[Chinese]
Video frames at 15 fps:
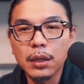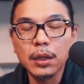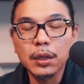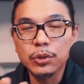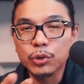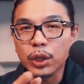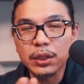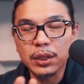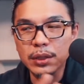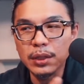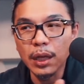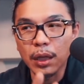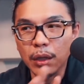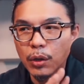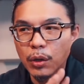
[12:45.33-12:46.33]
所以其实
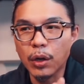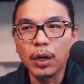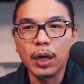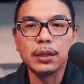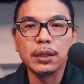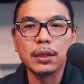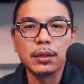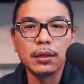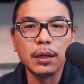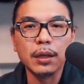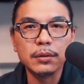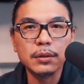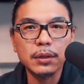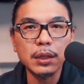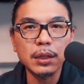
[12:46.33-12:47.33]
很快的哈，
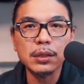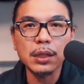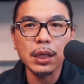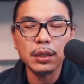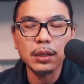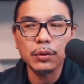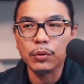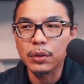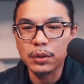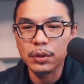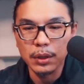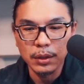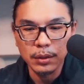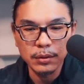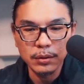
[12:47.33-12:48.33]
这个印加帝国
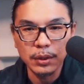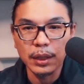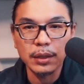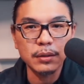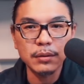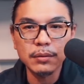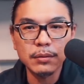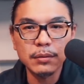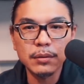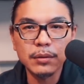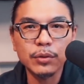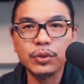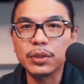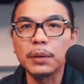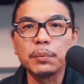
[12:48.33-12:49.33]
的人就
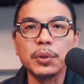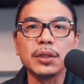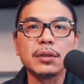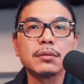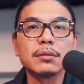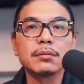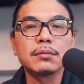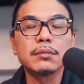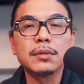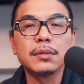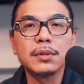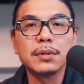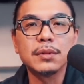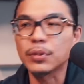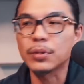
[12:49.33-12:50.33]
生病，
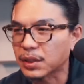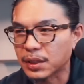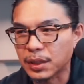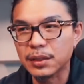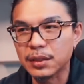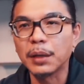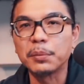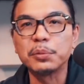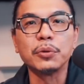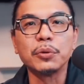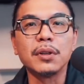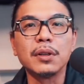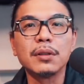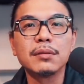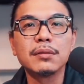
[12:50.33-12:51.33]
都死了差不
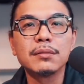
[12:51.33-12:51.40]
多了。